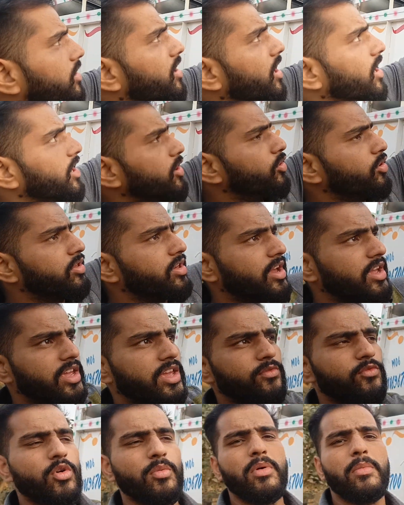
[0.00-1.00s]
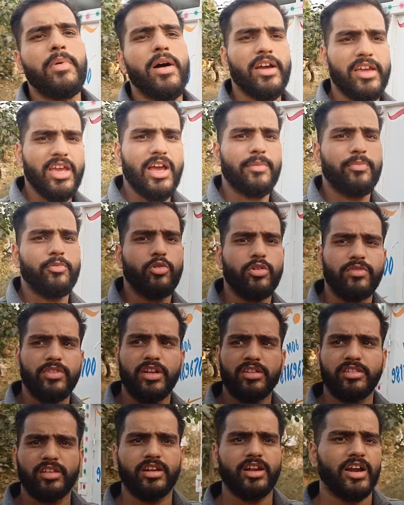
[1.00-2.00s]
ये गाड़ी उठ जाएगी वो मैं बाकी आपको
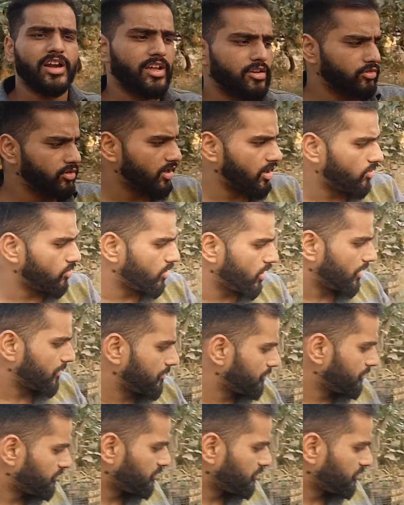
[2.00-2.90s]
अंदर से गाड़ी को दिखाऊंगा